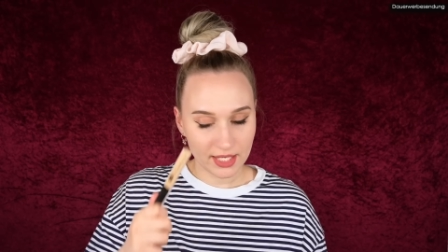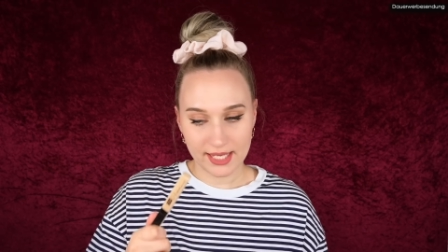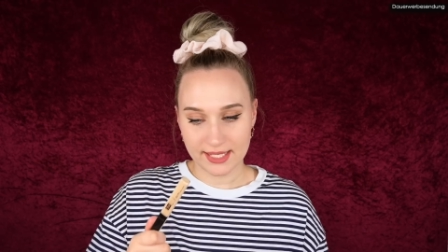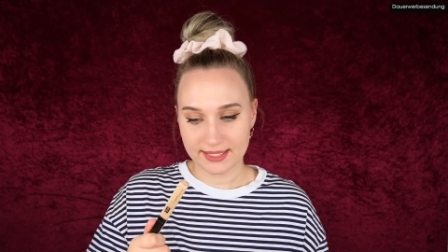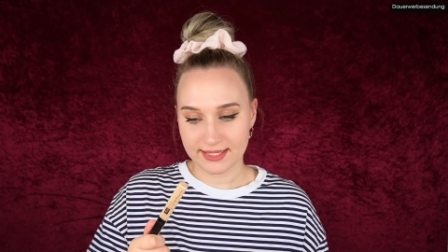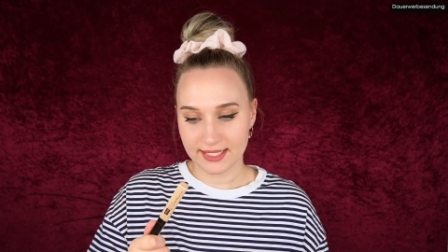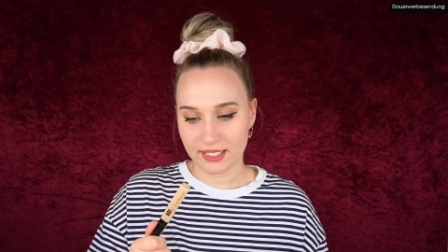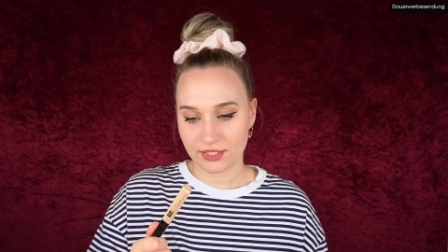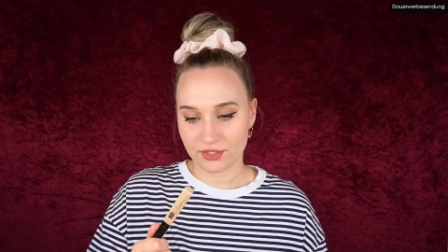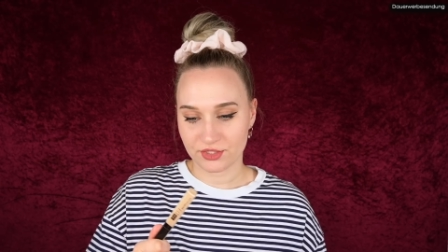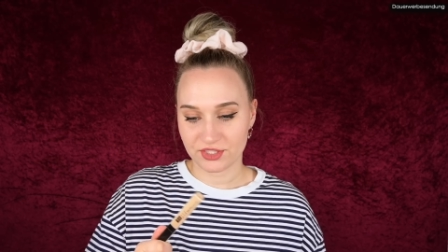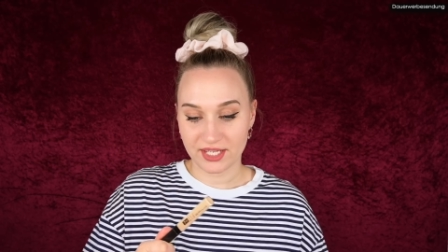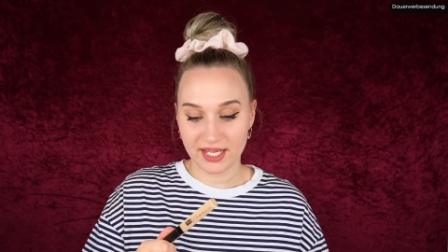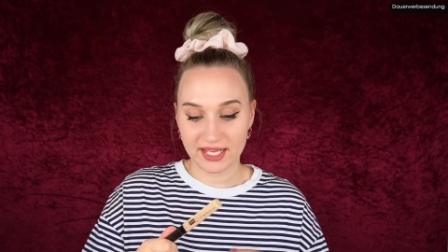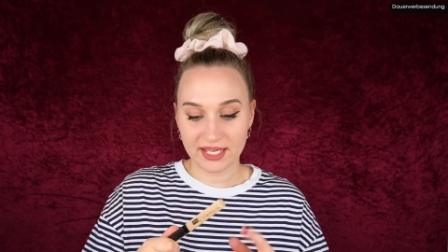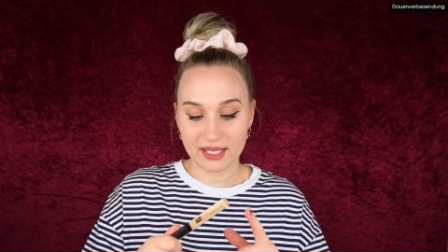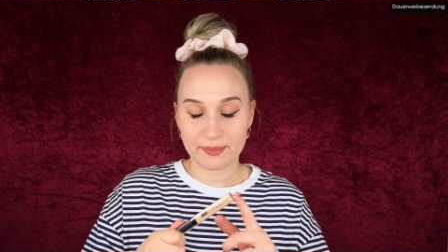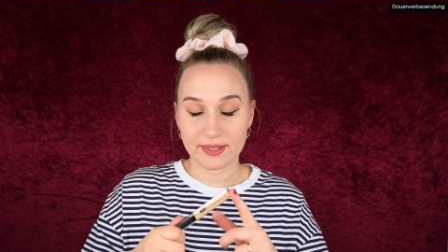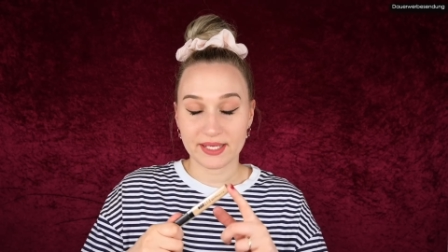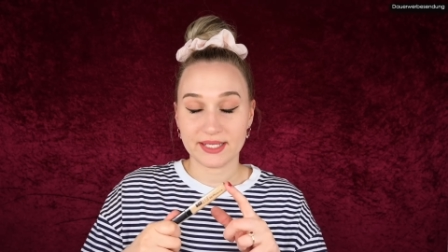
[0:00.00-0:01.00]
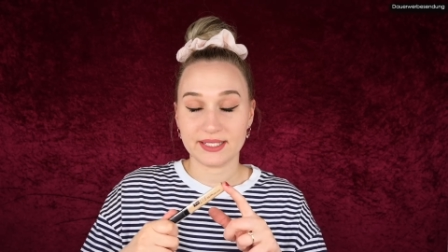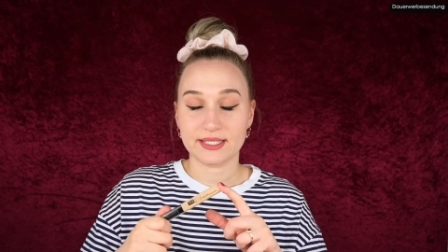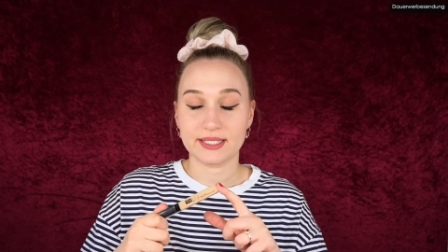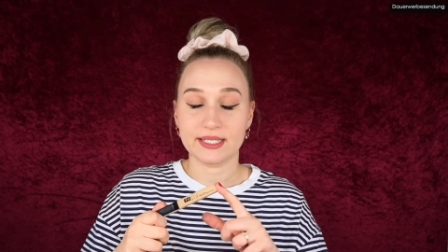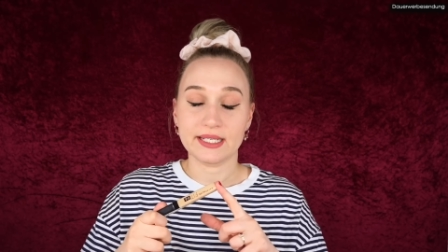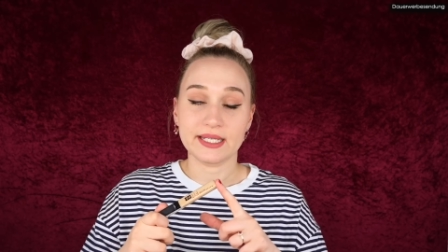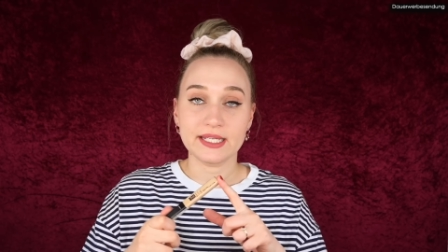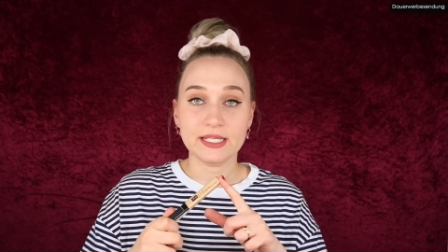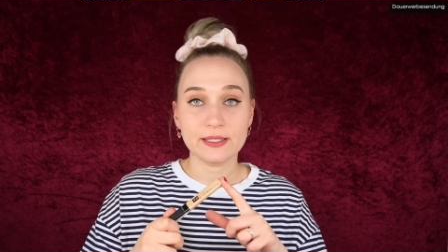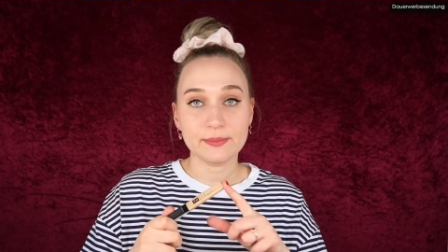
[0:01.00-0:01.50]
er ist ein Geschenk, aber ich
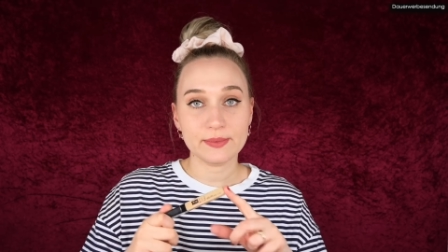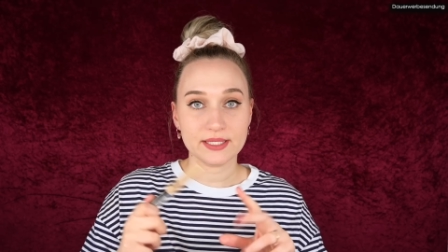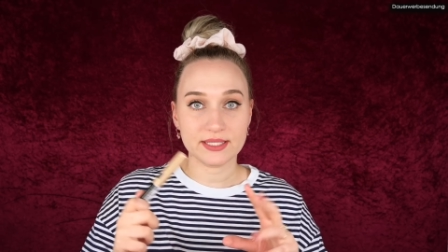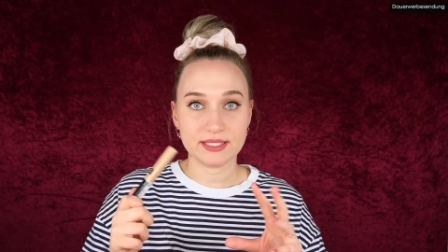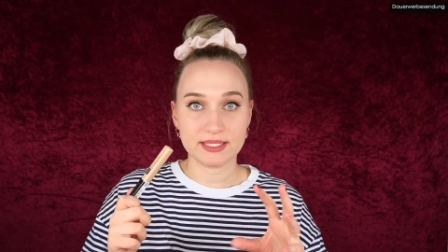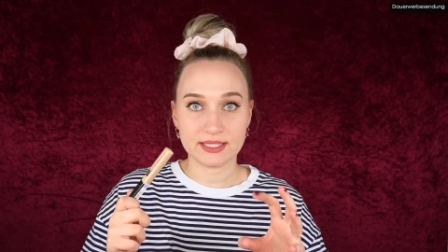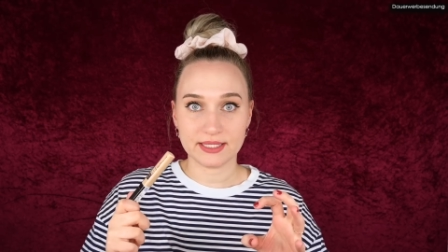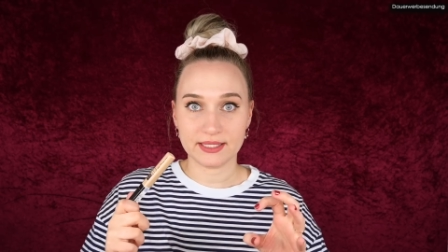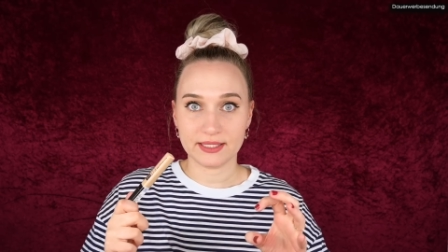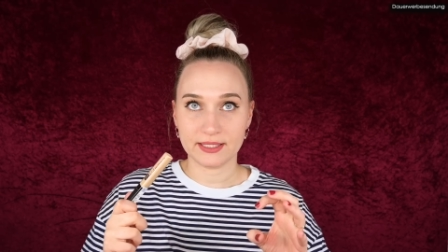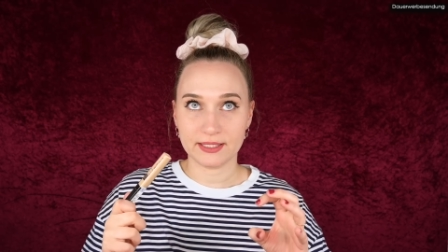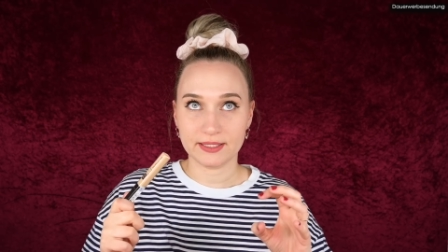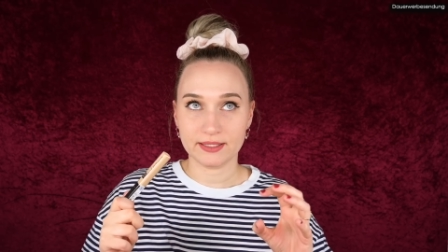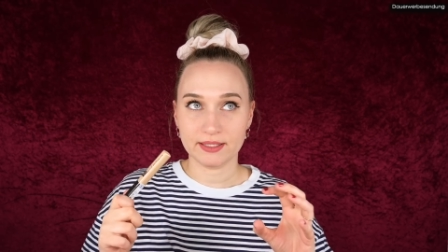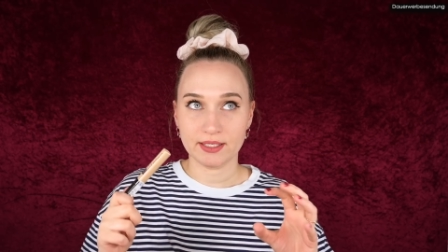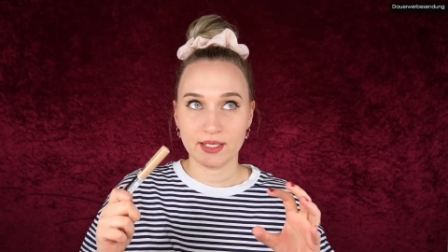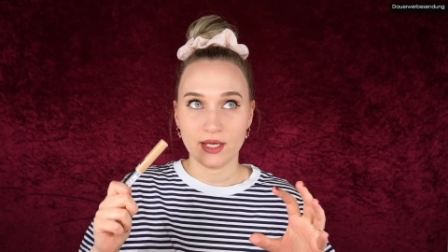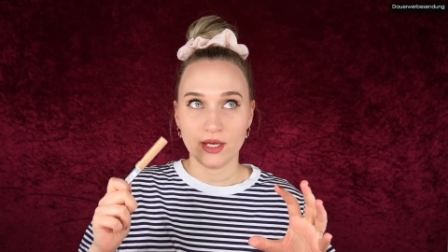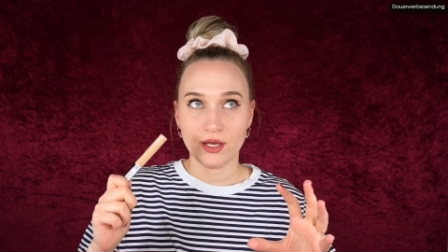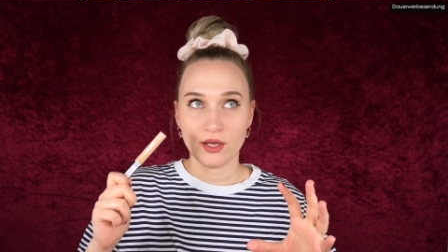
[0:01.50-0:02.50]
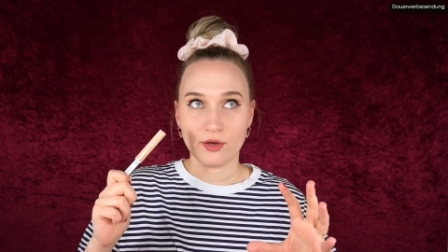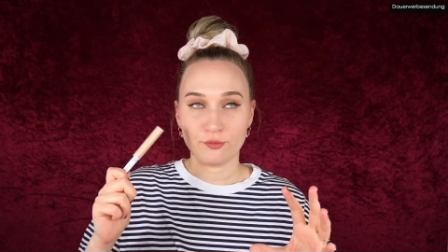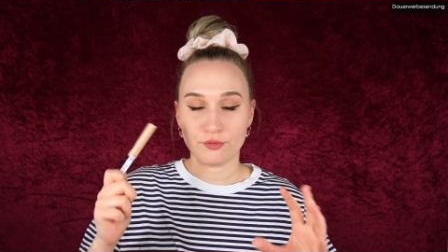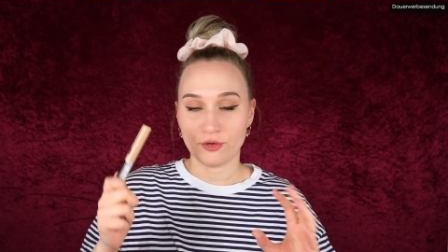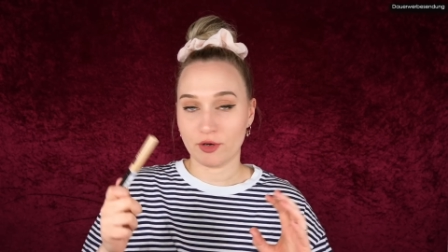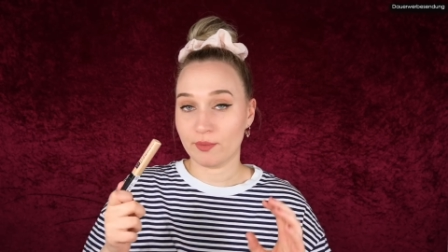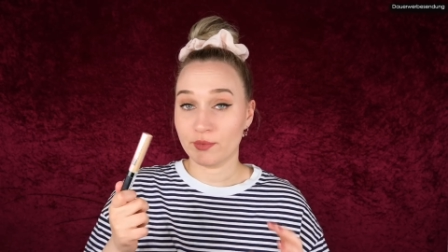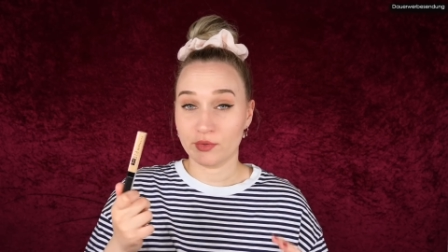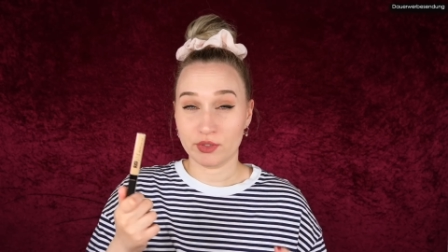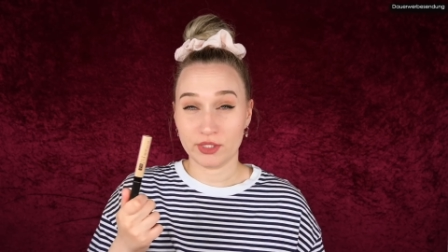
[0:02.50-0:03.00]
liebe die
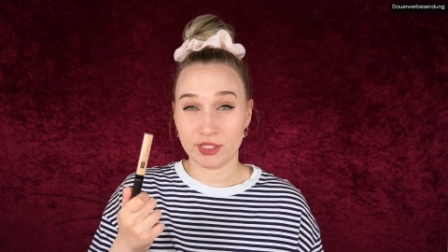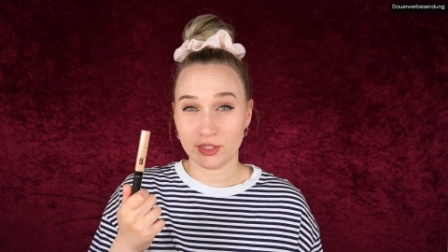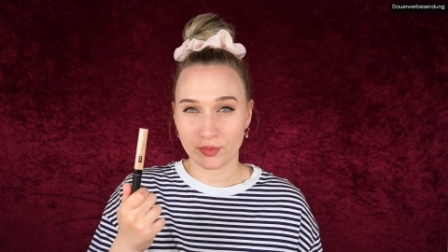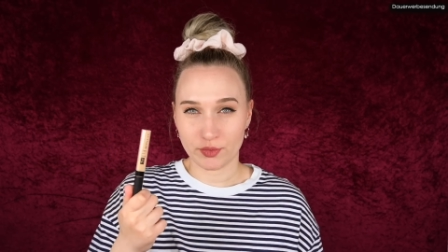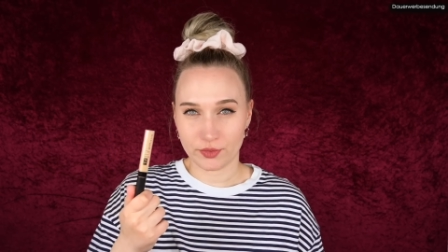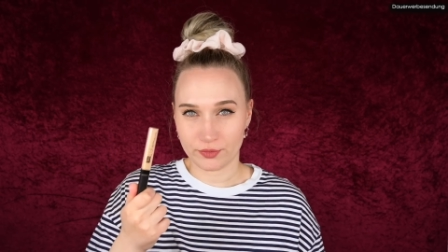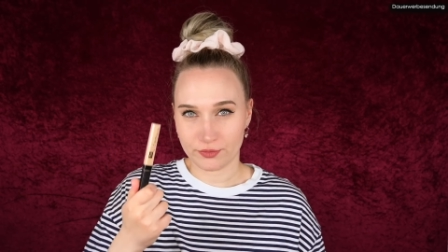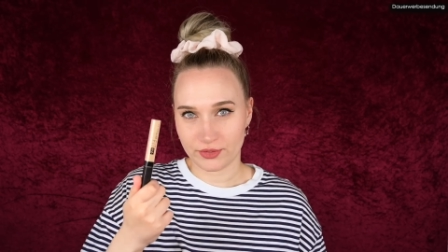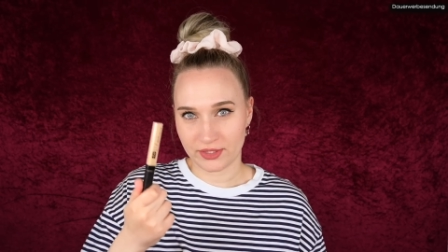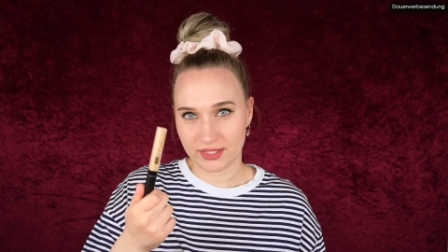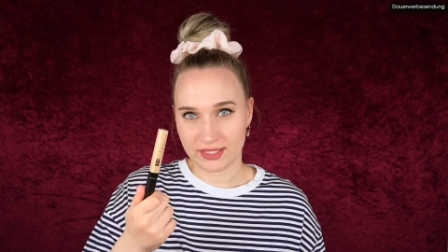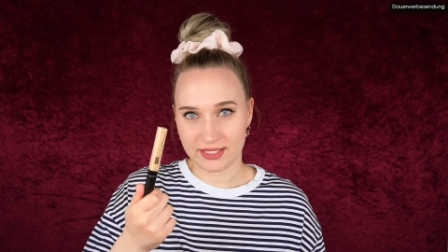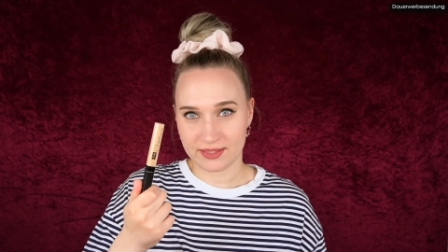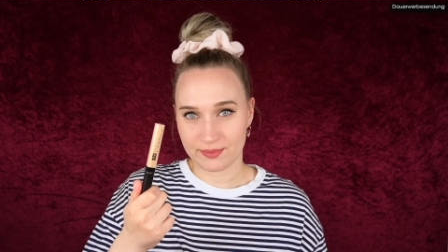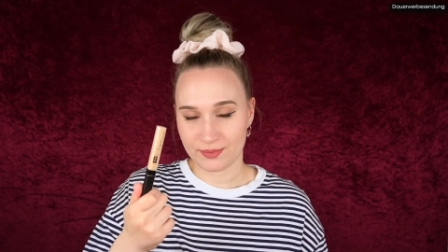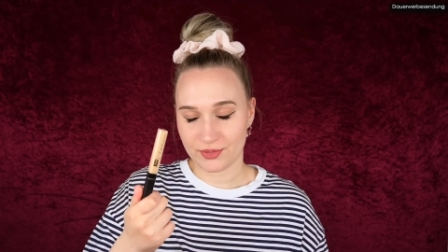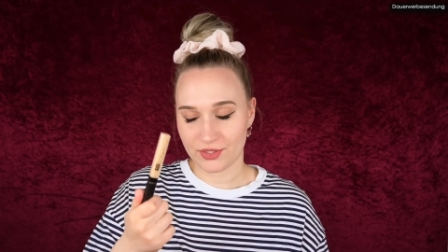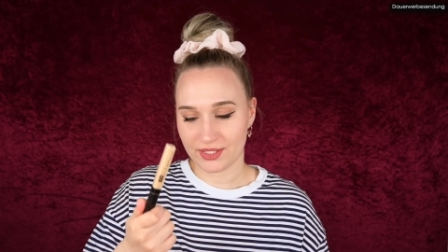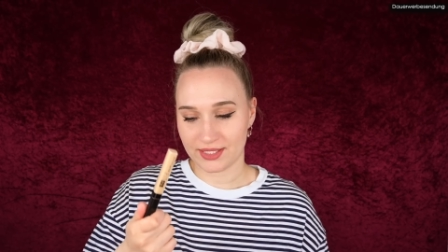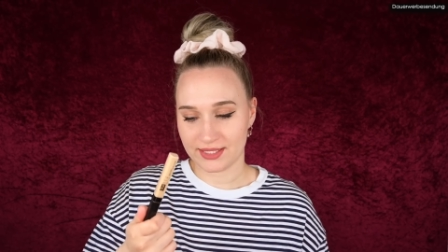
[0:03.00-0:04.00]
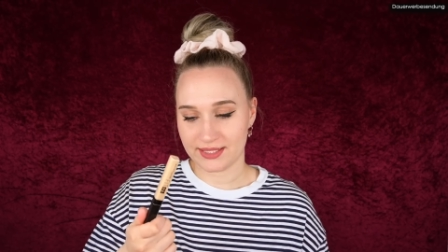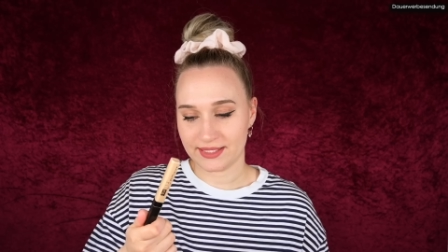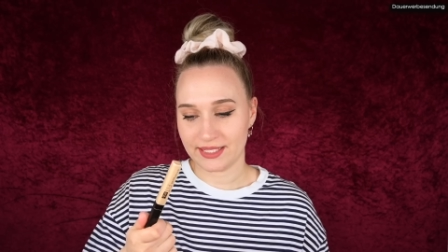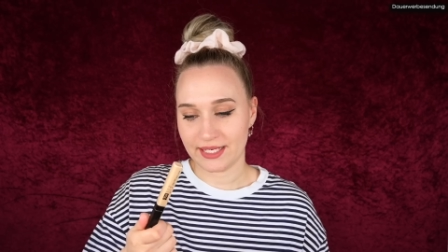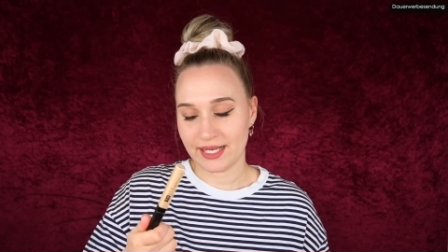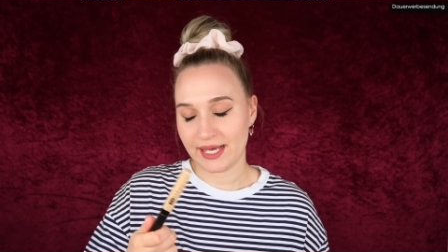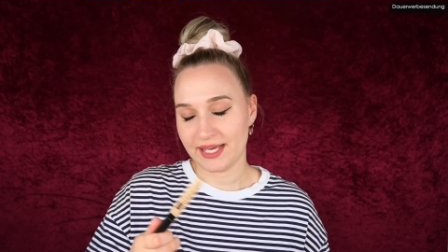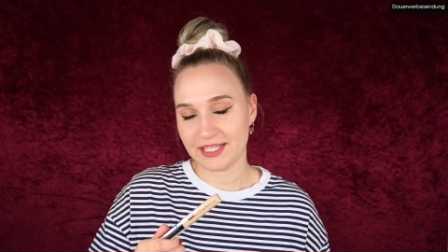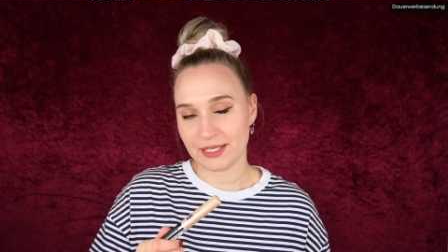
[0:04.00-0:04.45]
Formulierung von diesem Concealer.